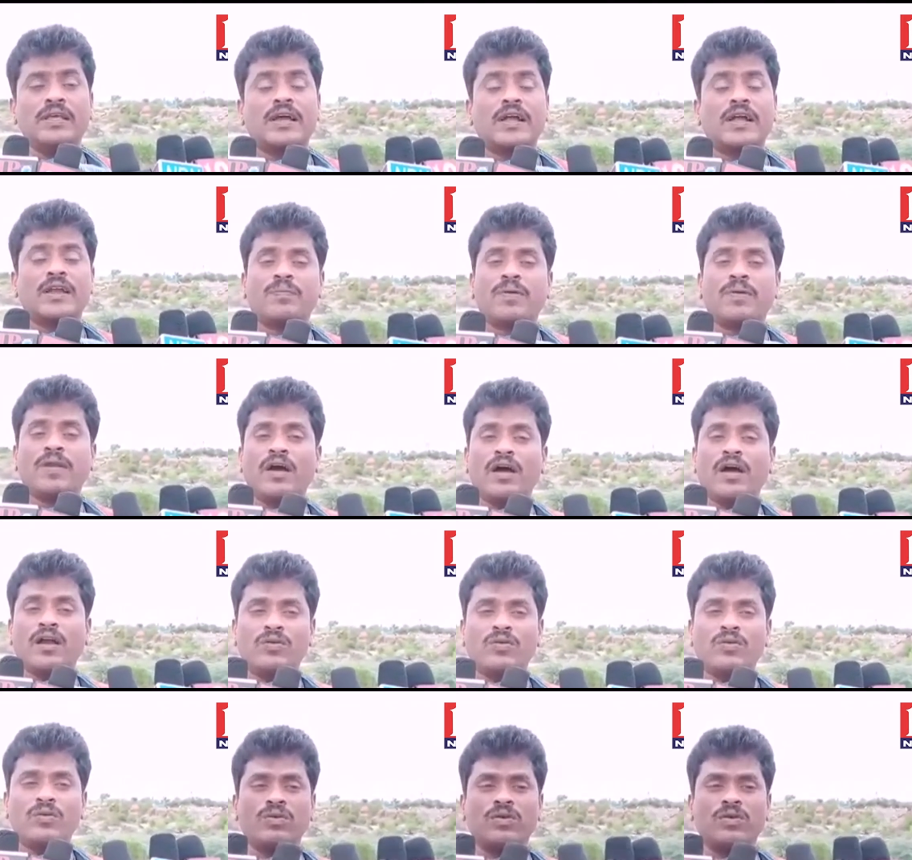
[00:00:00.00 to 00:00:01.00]
ఇక్కడ పిల్లలు
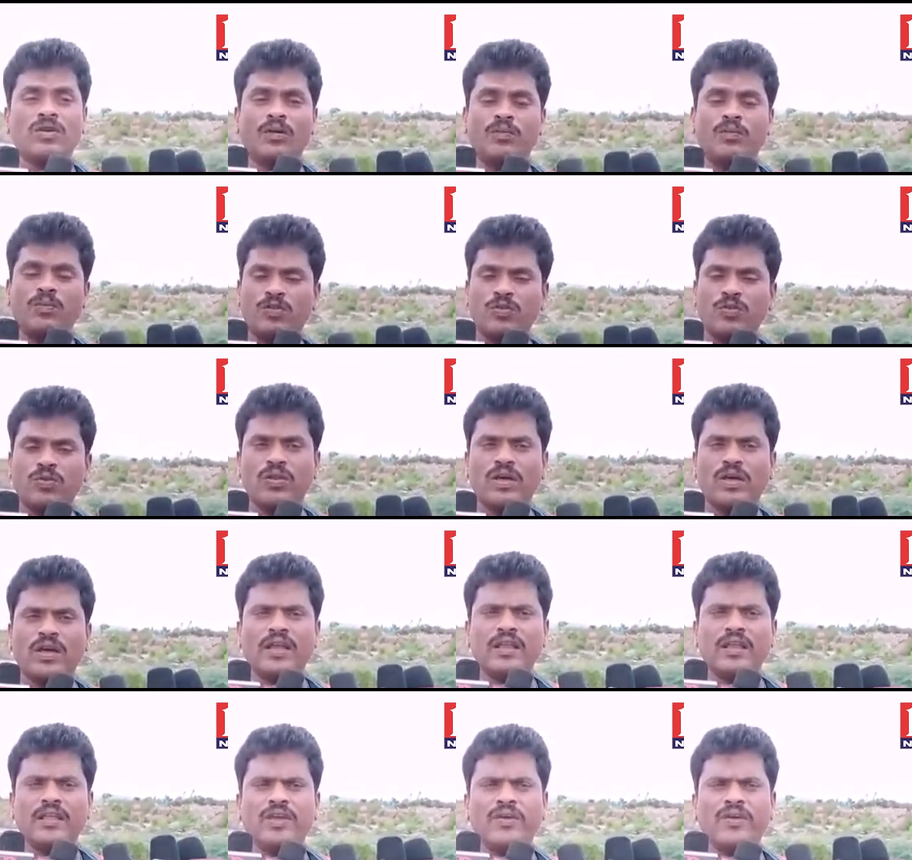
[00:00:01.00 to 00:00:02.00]
ఆడుకుంటున్న పశువులు
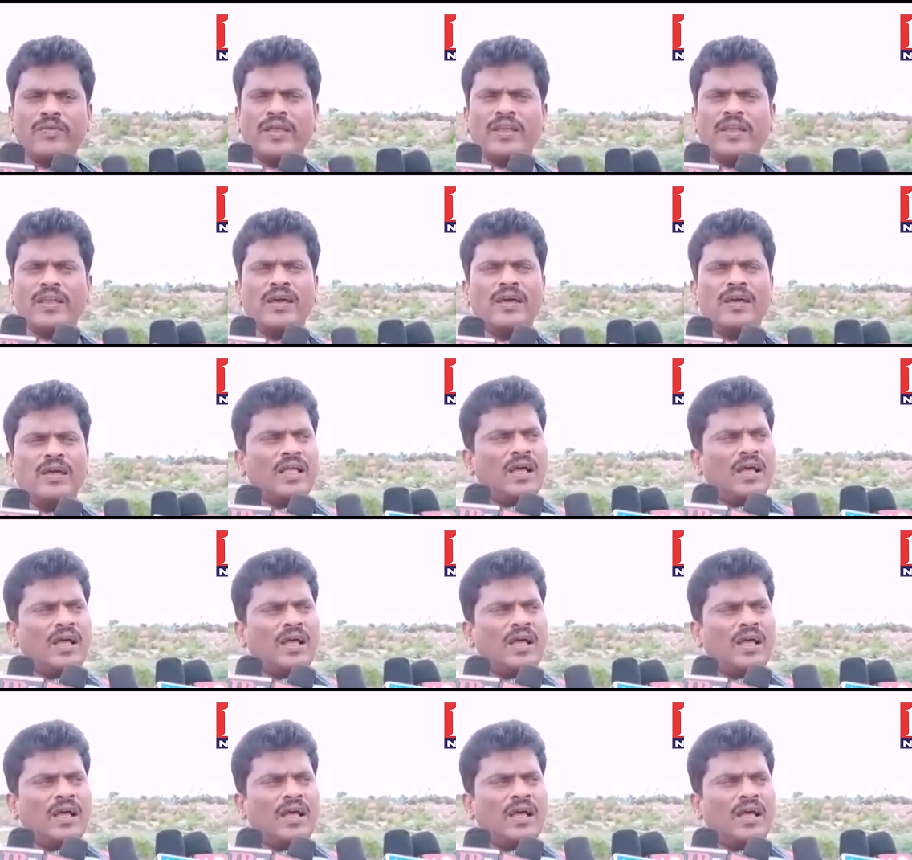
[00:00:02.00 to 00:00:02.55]
కానీ ఏవైనా